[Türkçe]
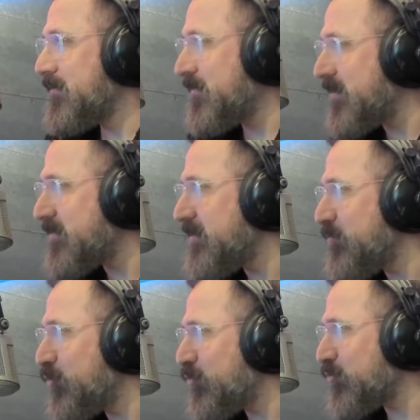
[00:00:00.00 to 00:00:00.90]

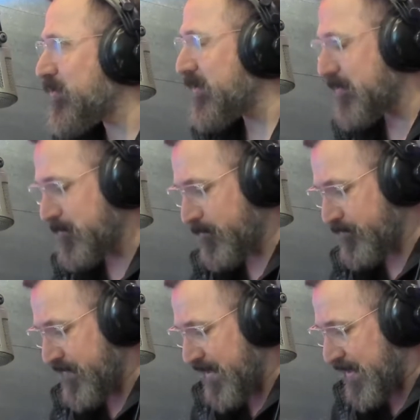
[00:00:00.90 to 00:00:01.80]
teslim olursa
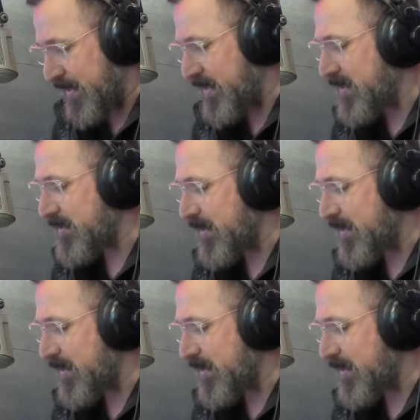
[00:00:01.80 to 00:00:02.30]
helal